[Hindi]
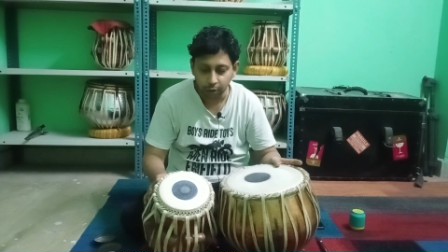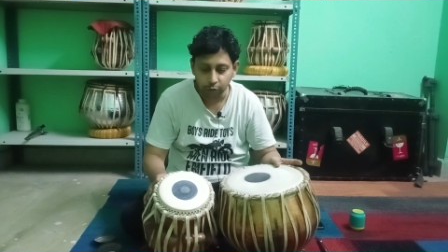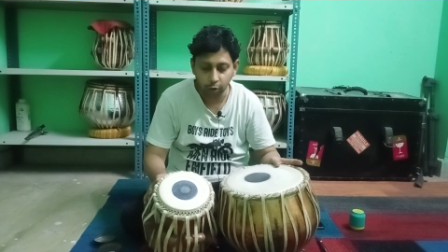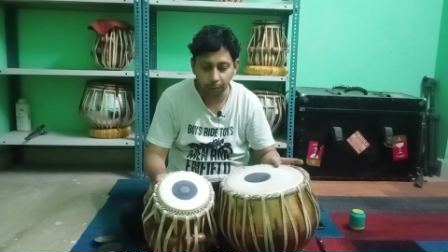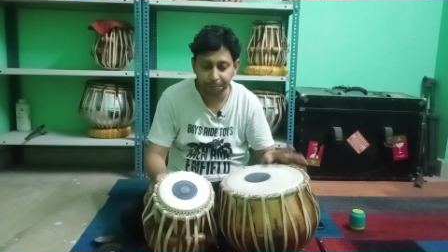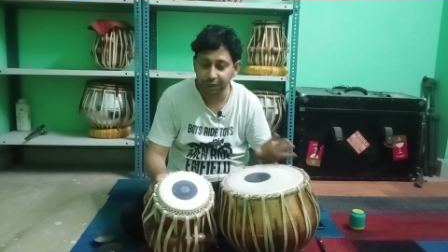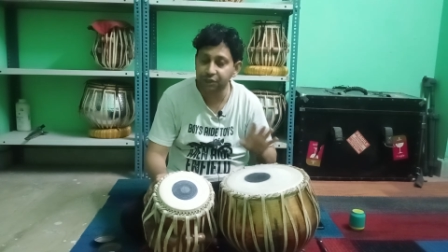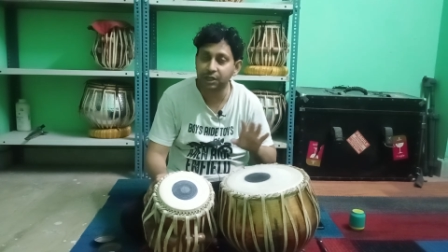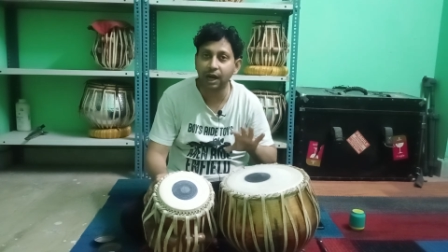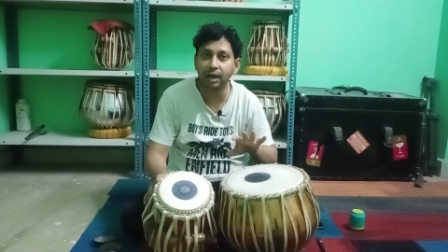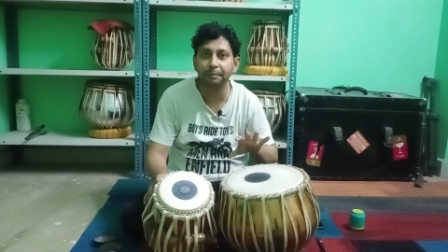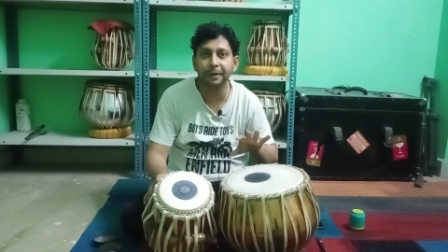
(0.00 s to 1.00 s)
तो
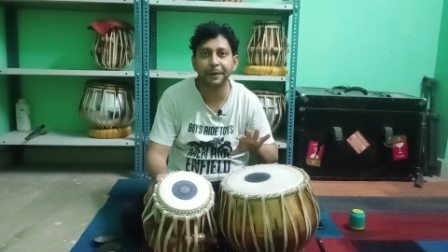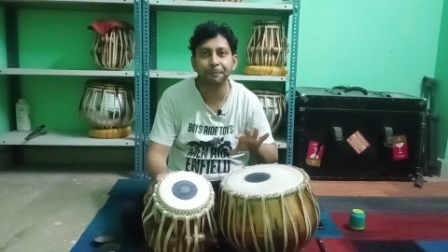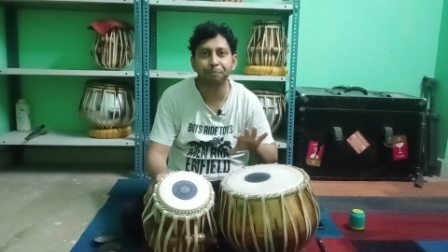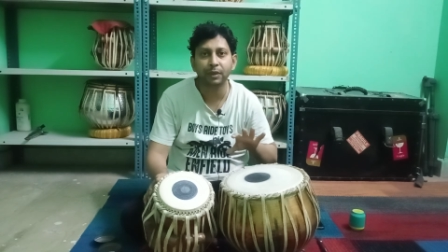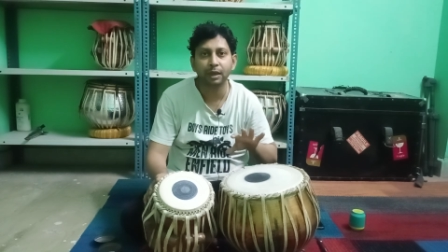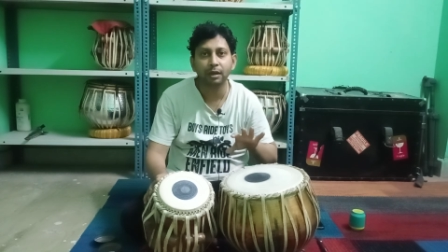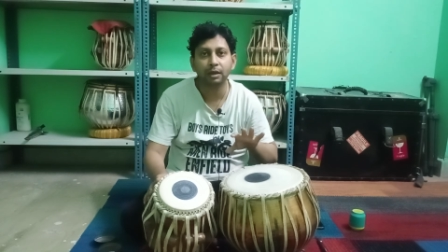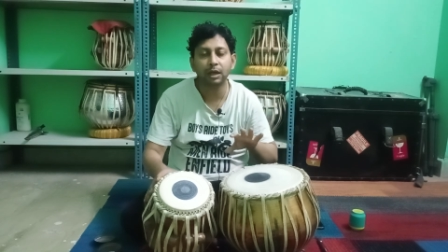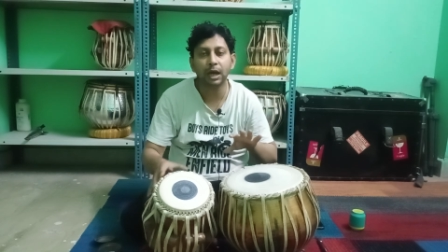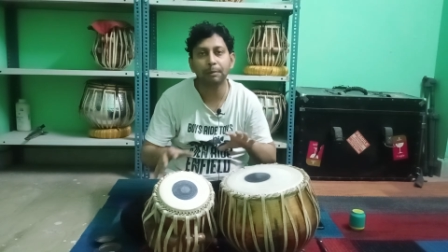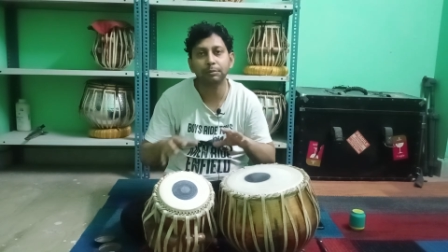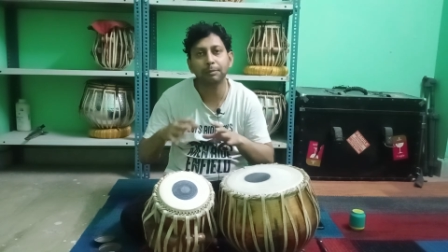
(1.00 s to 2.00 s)
पेशकार में कि
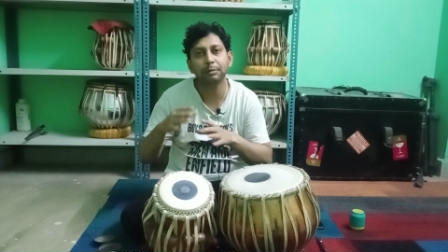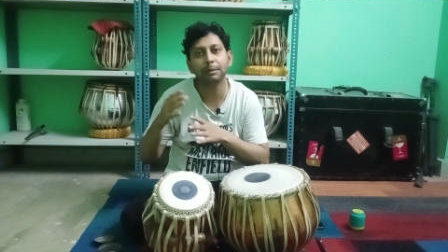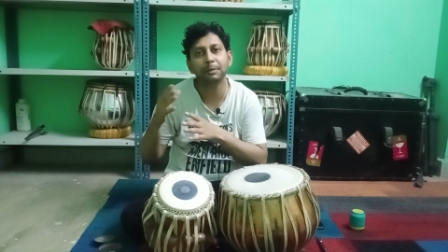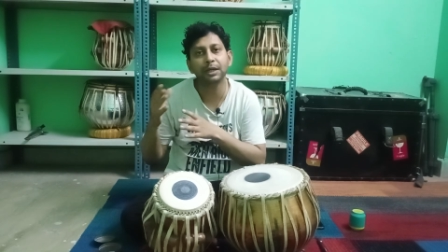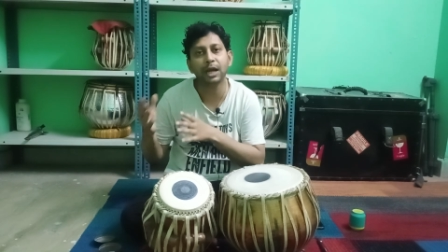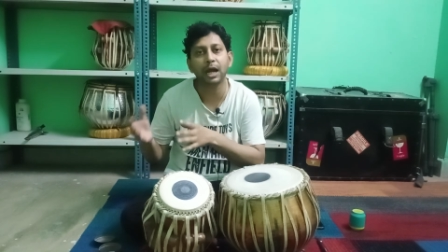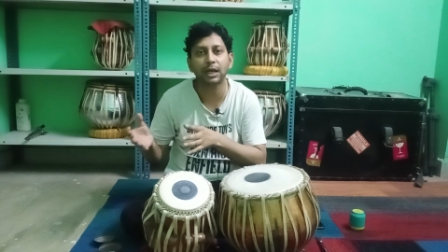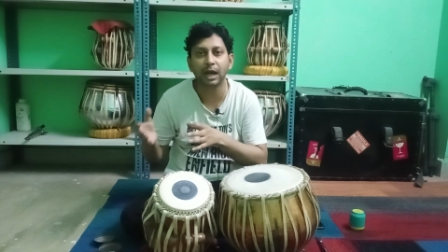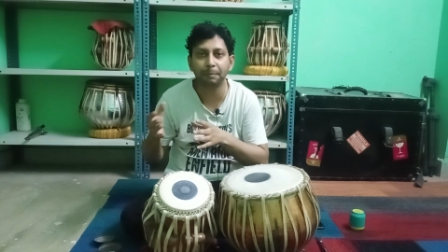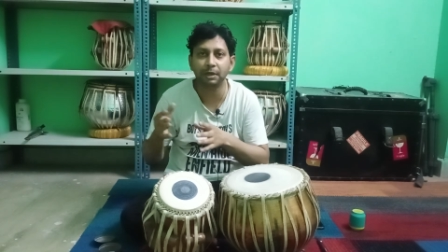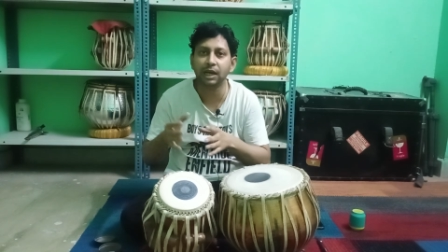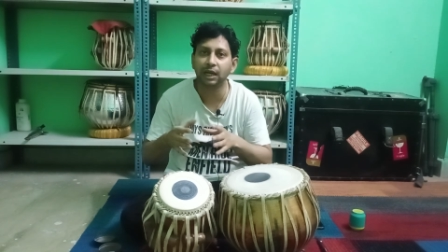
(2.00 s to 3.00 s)
आप तबले में क्या क्या
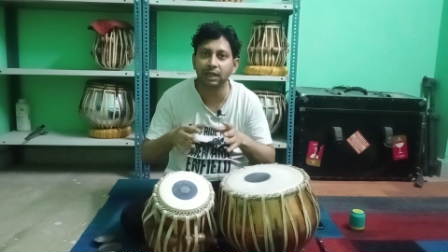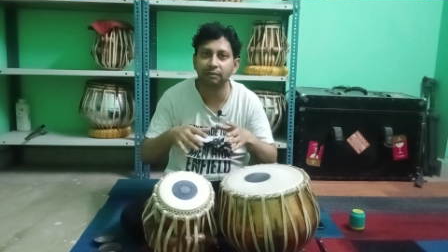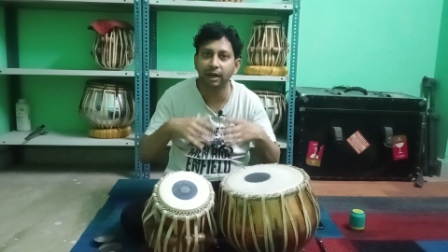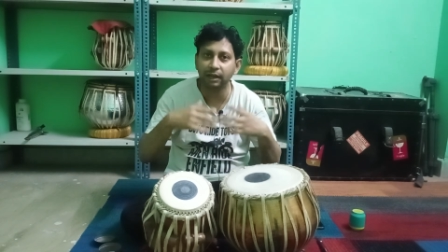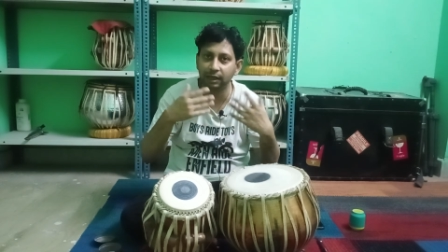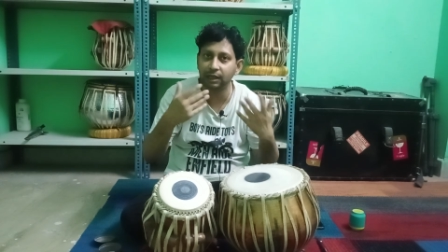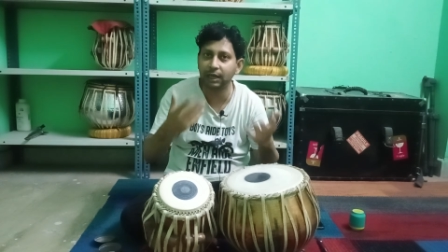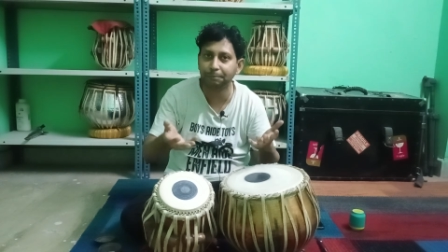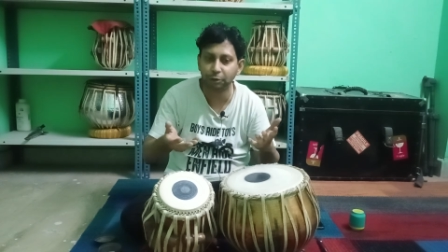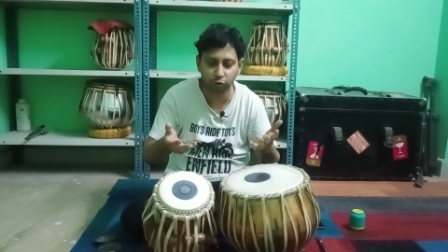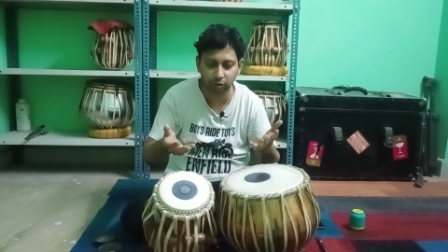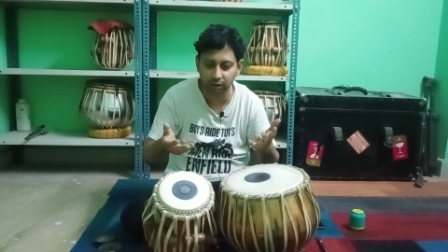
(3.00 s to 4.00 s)
बजाने वाले हैं अपने
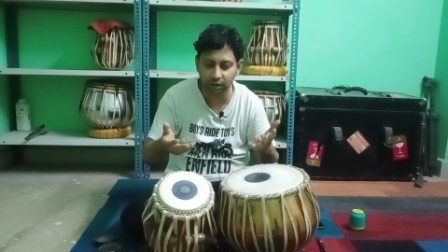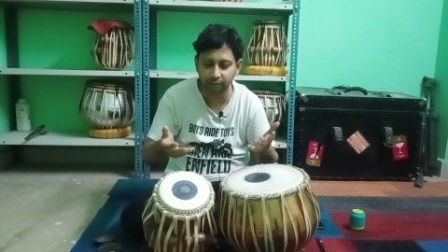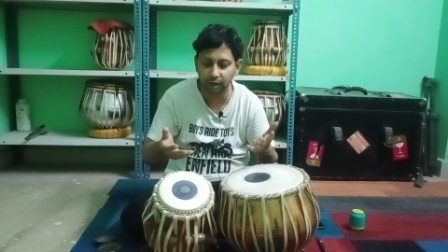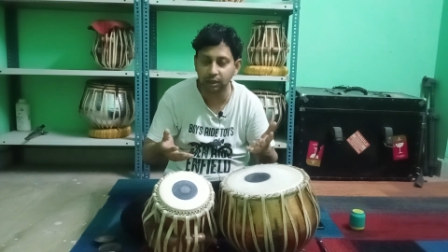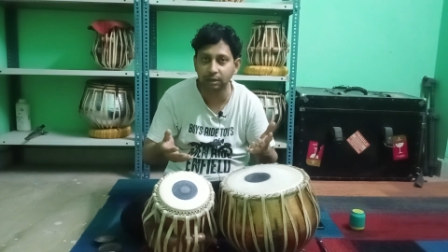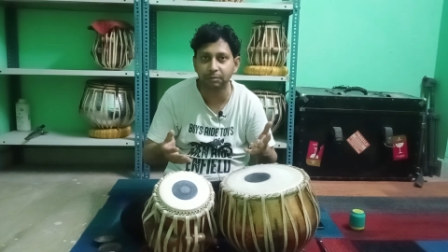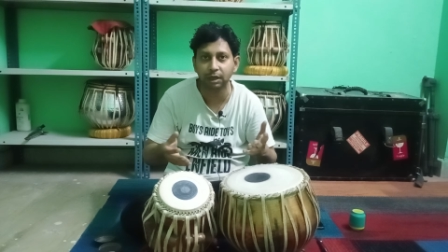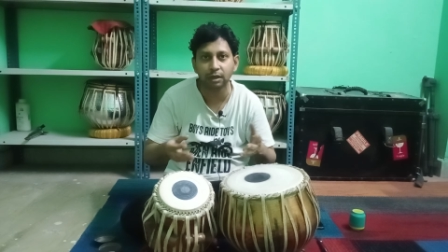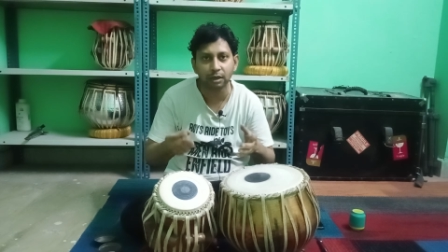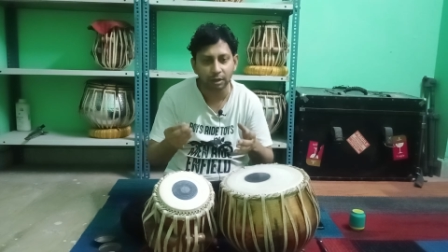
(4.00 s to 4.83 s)
स्वतंत्र वादन में